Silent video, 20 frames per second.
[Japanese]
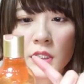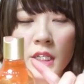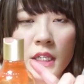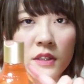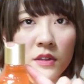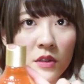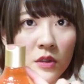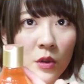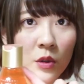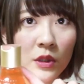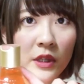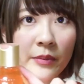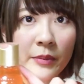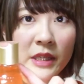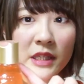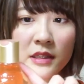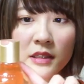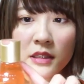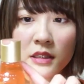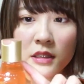りあえずお
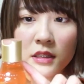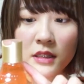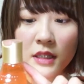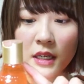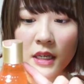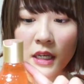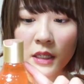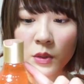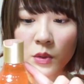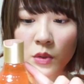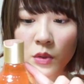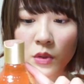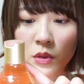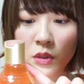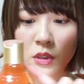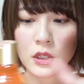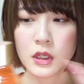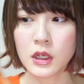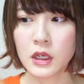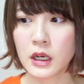試しであ
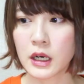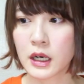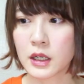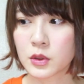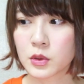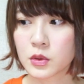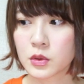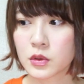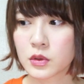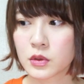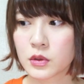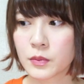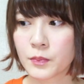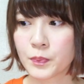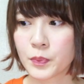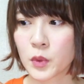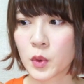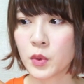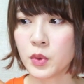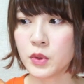とあの
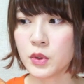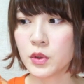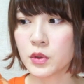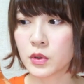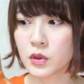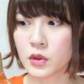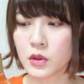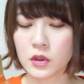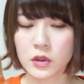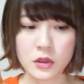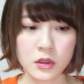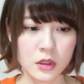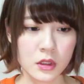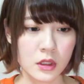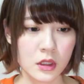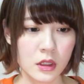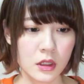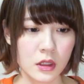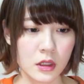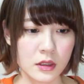お風呂の
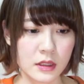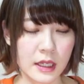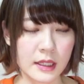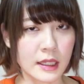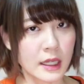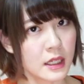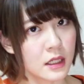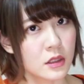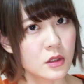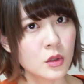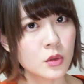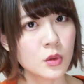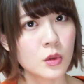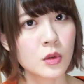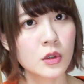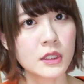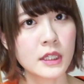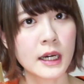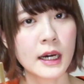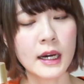棚の
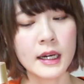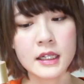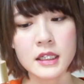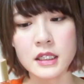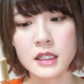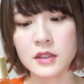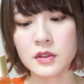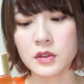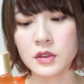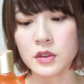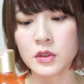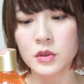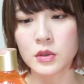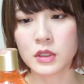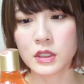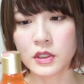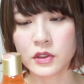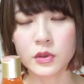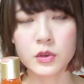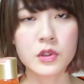とこに入りやすいよう
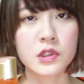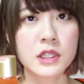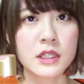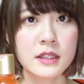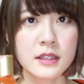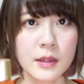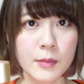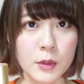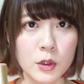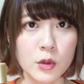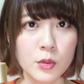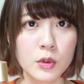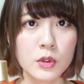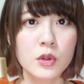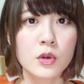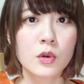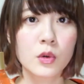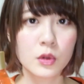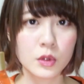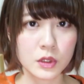にちょっと小さめのも
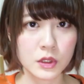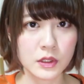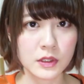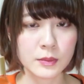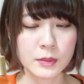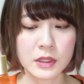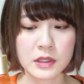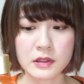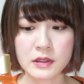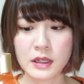のを購入しまし